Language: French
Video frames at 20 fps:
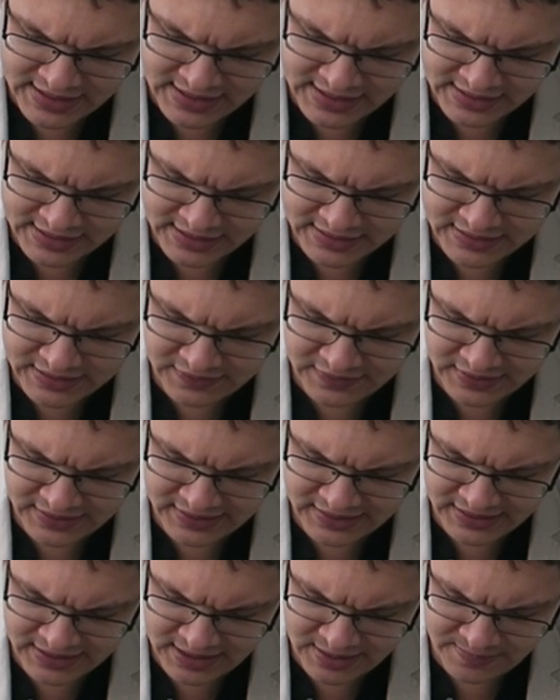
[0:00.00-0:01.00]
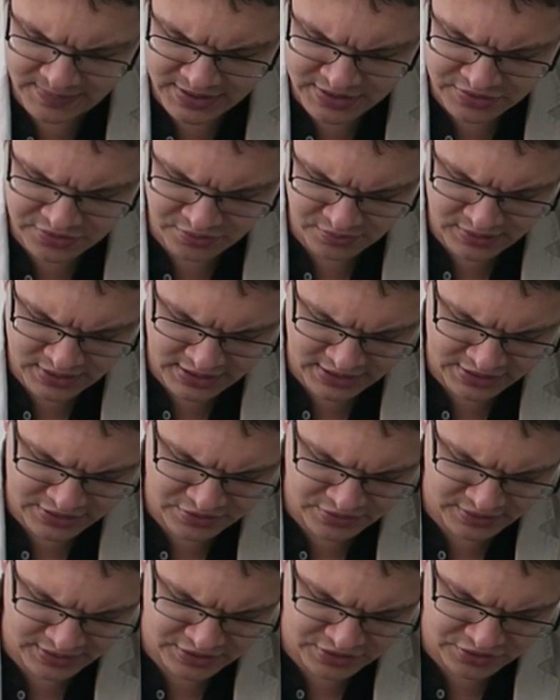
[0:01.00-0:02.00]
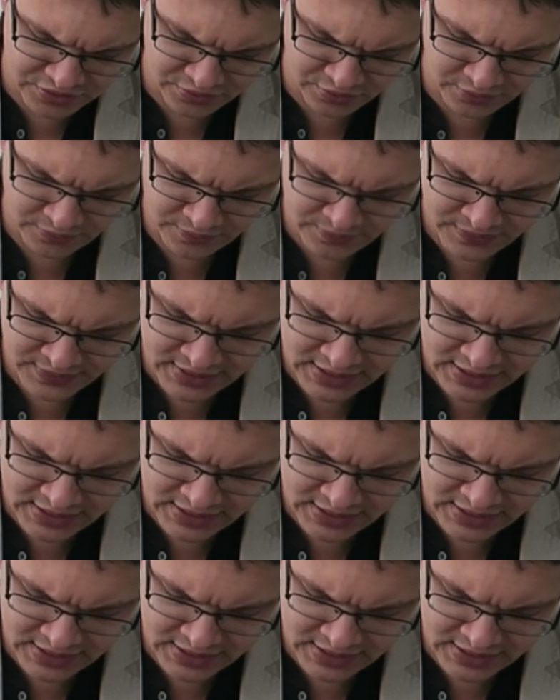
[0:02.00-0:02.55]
La nativité, la passion, la résurrection,